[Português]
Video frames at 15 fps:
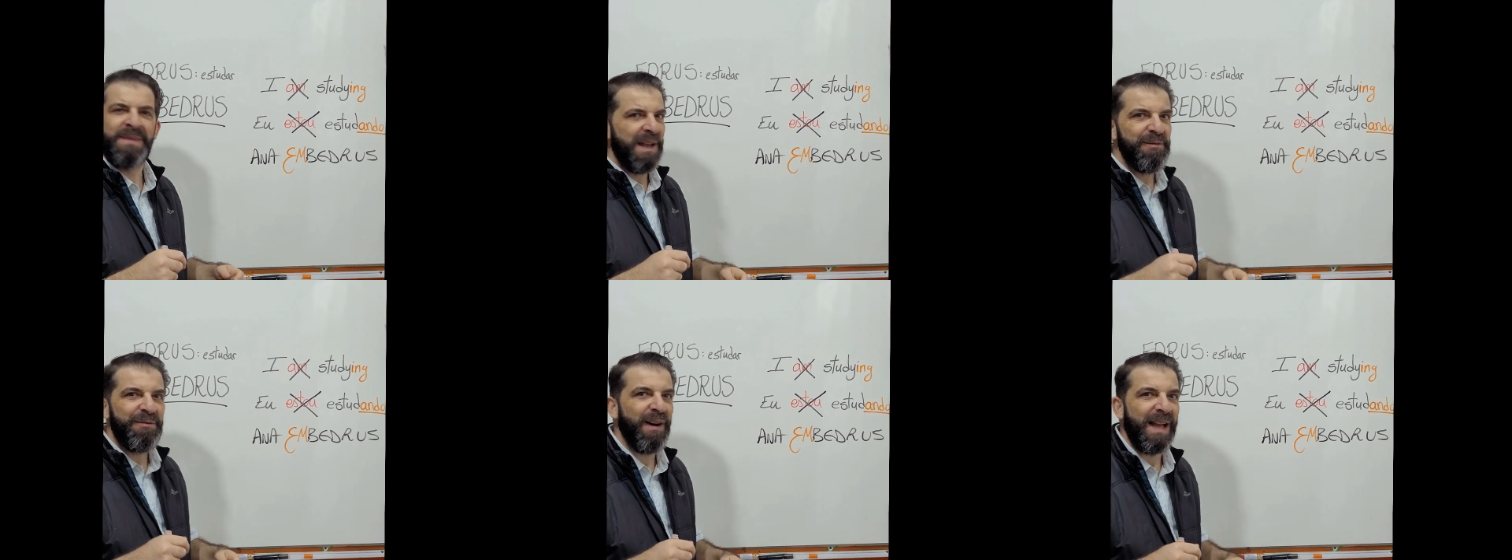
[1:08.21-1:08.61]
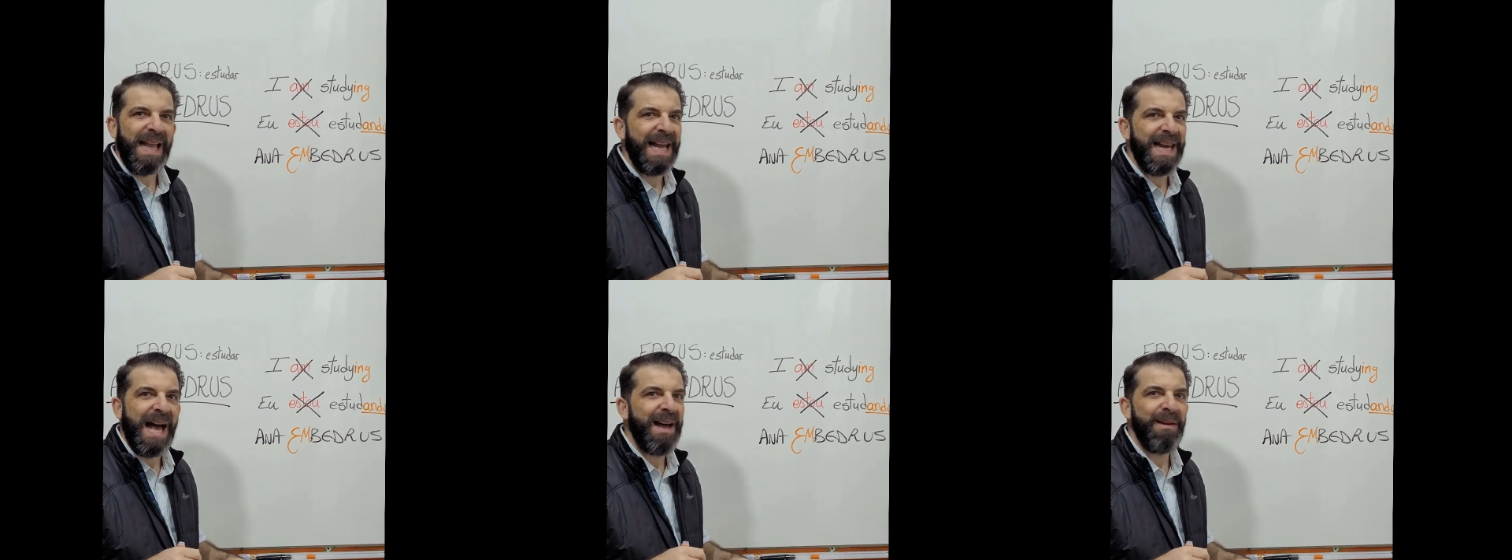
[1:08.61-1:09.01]

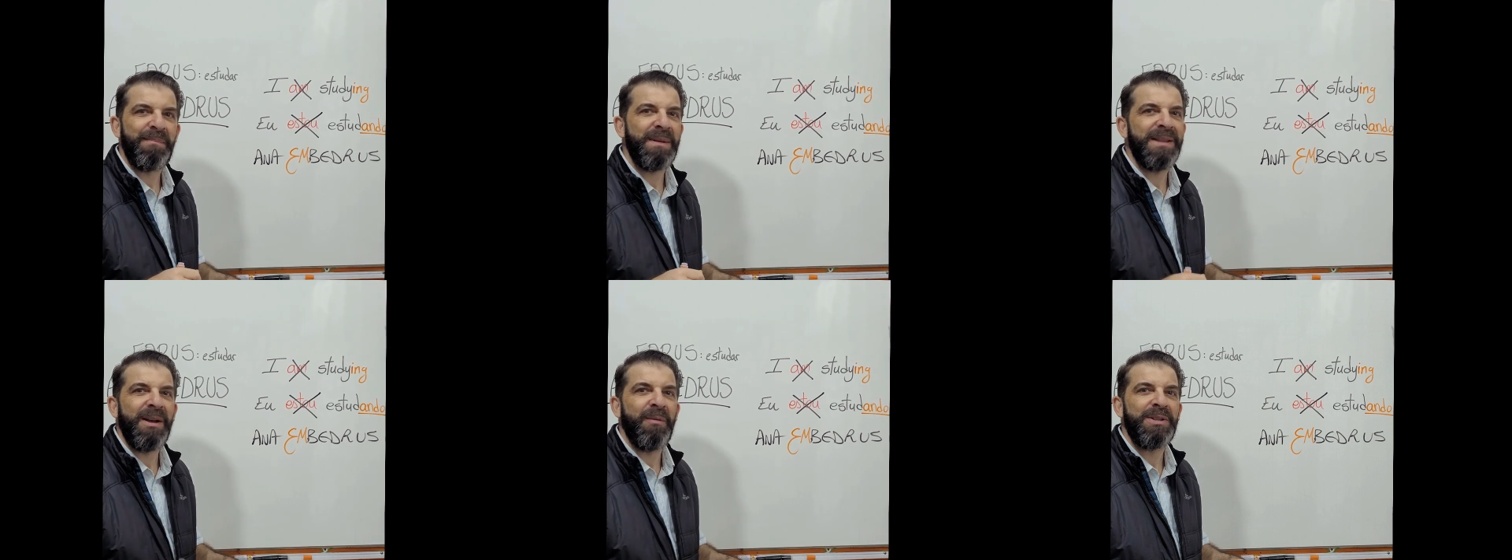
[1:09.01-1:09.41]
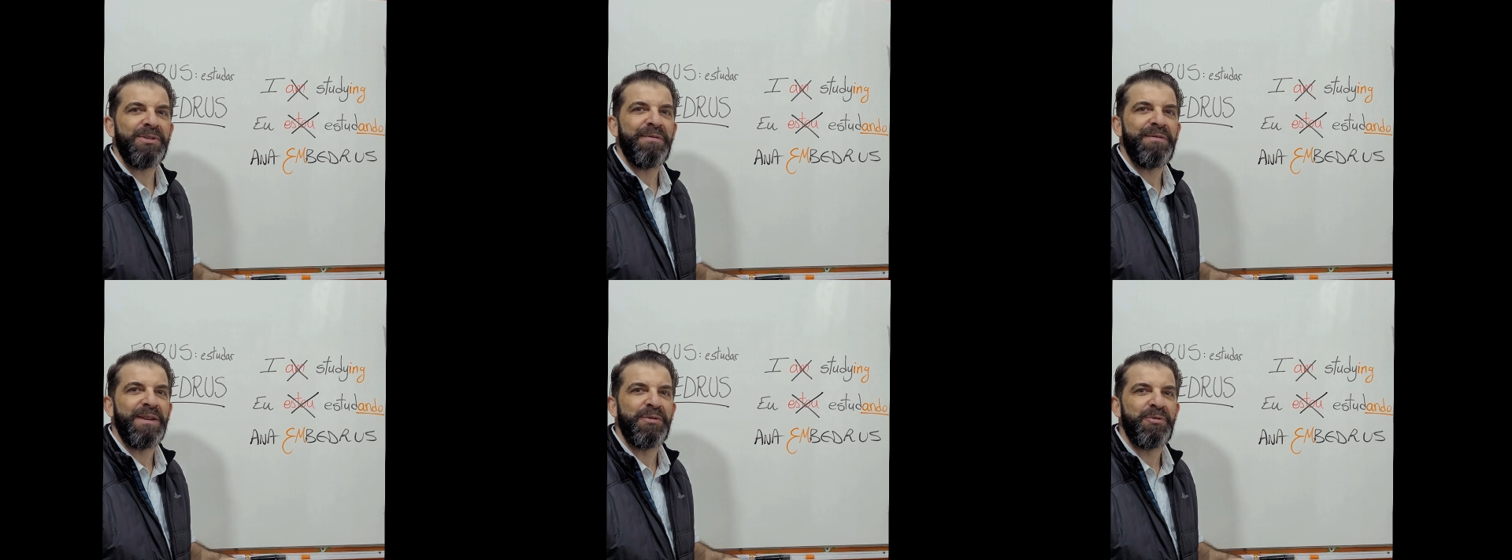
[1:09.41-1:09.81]
Falar árabe não é
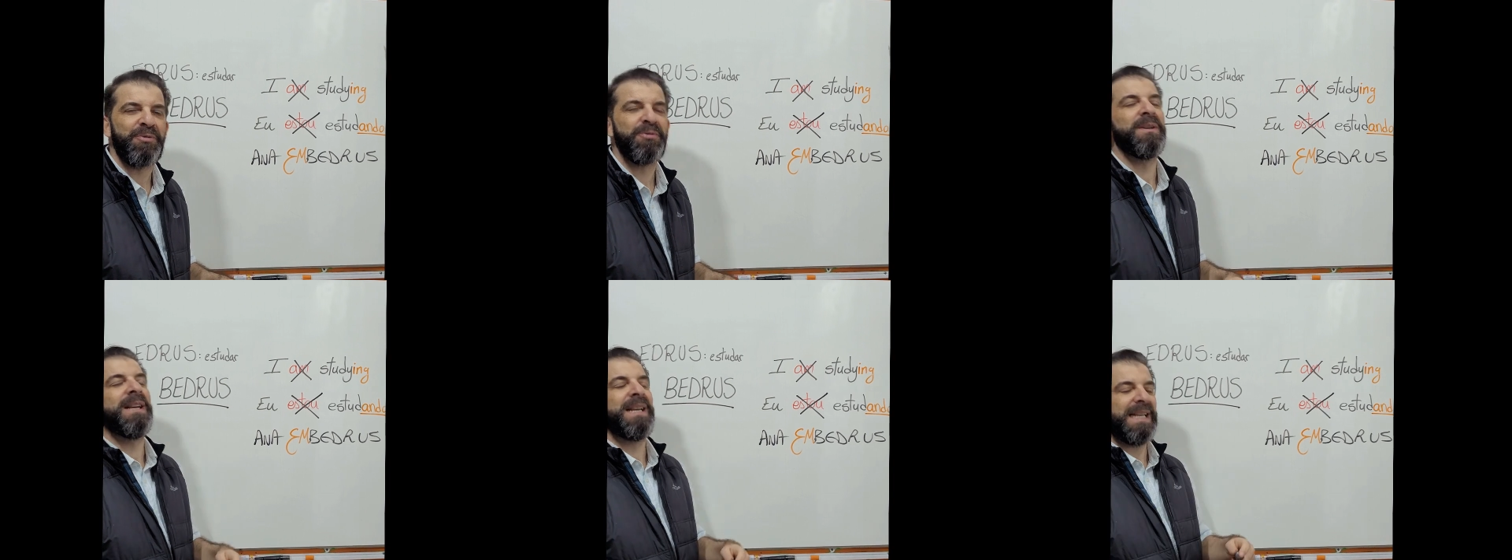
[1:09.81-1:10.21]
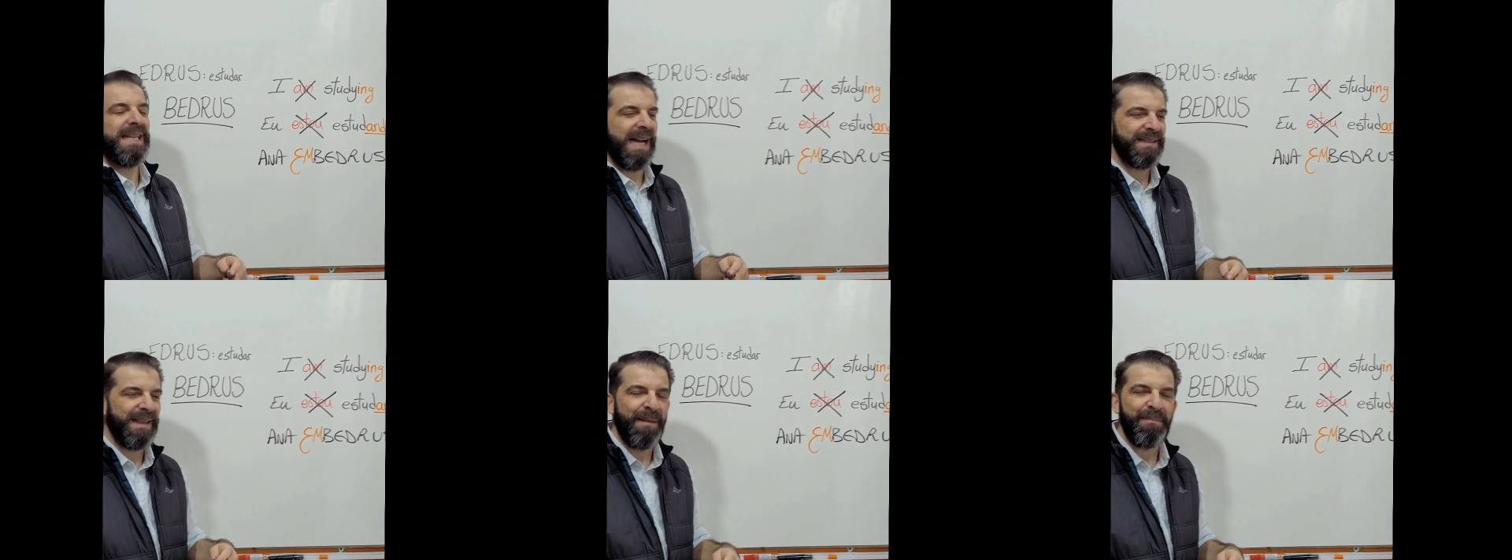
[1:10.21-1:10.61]
difícil. E
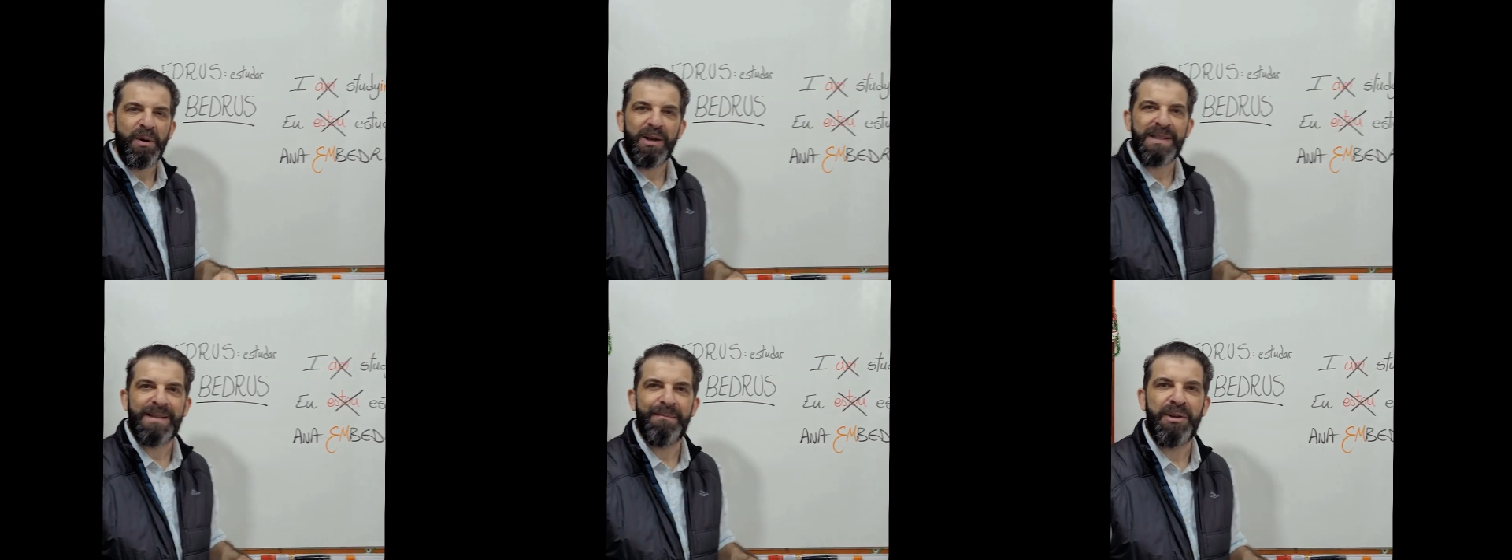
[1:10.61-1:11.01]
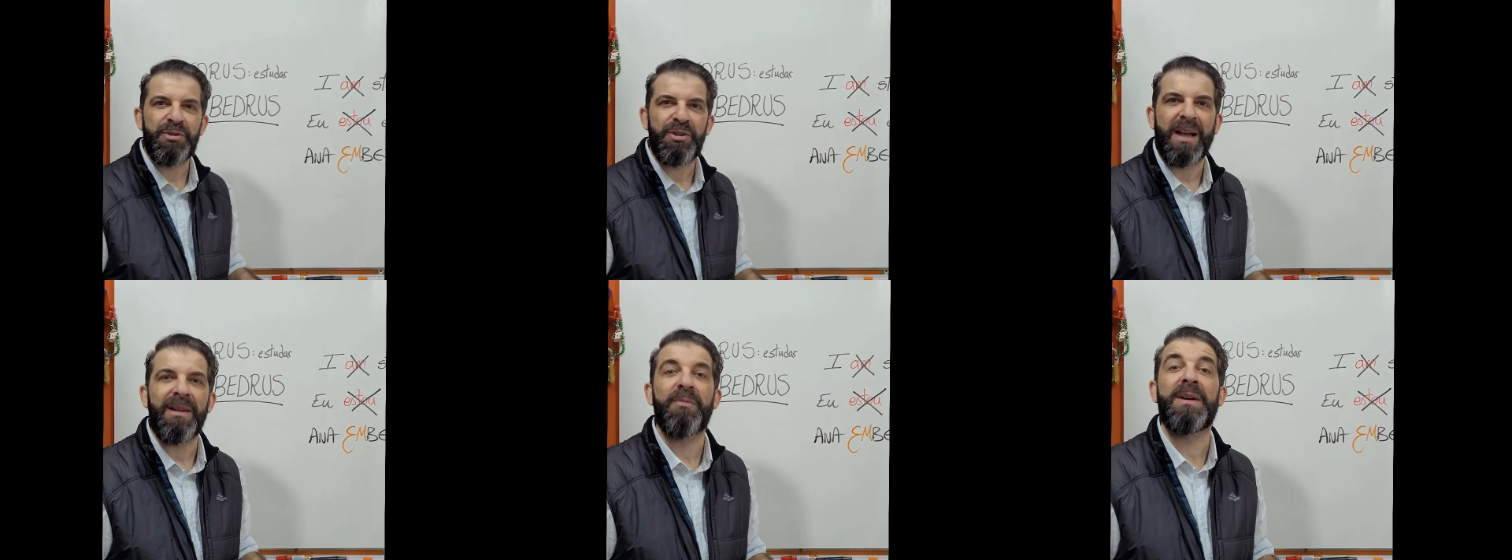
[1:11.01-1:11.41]
até a próxima,
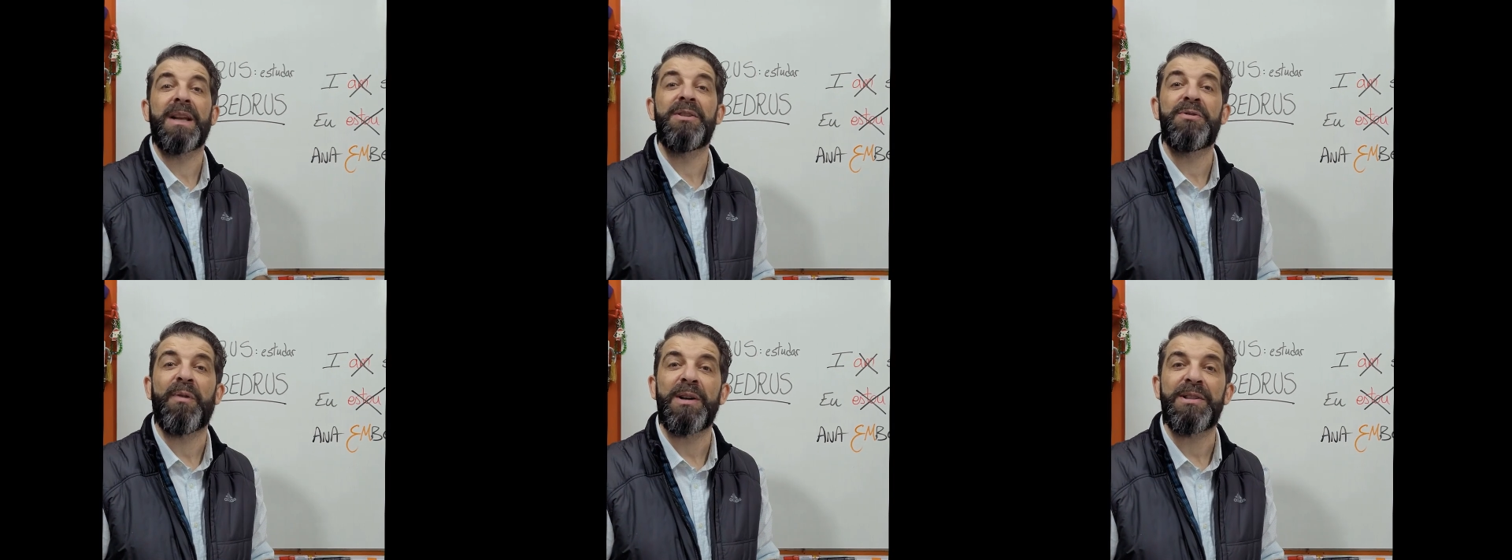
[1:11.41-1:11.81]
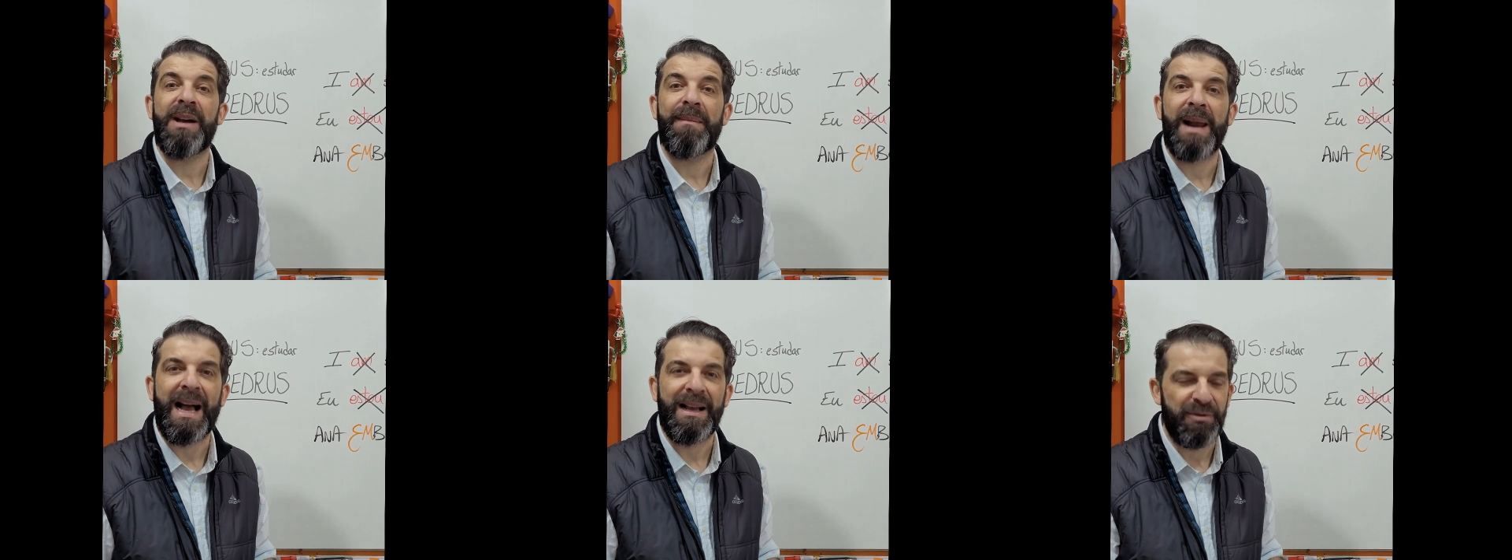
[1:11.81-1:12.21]
inshallah. Um grande forte
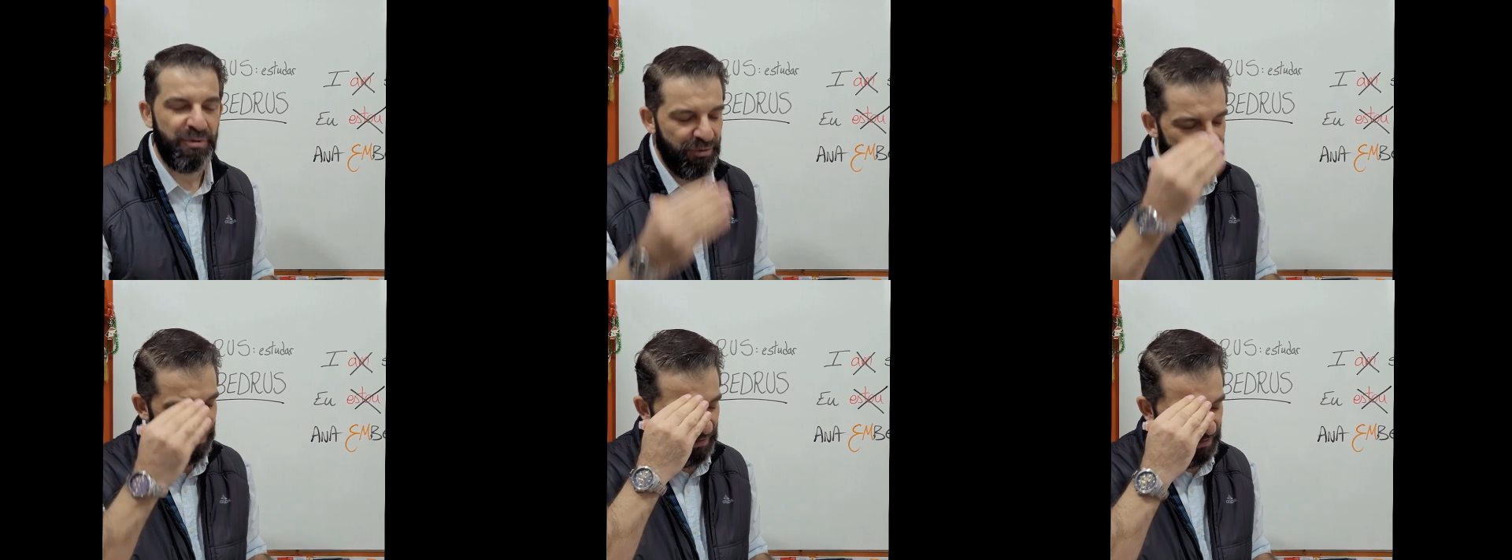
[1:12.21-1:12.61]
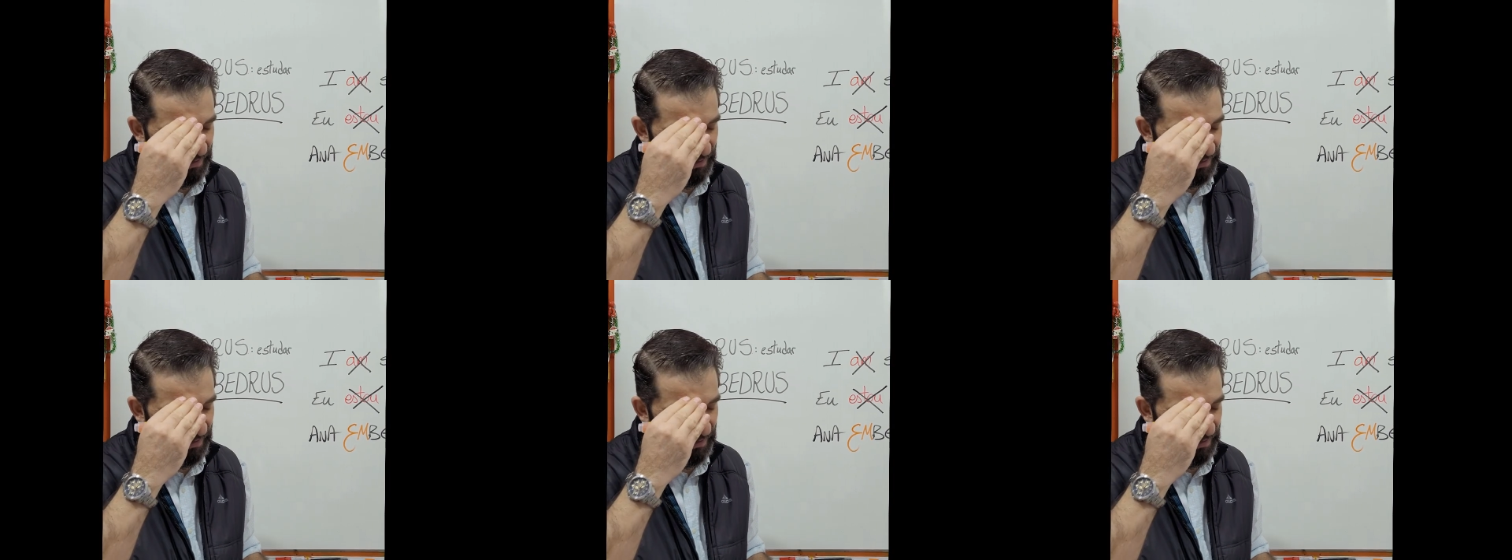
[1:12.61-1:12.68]
abraço.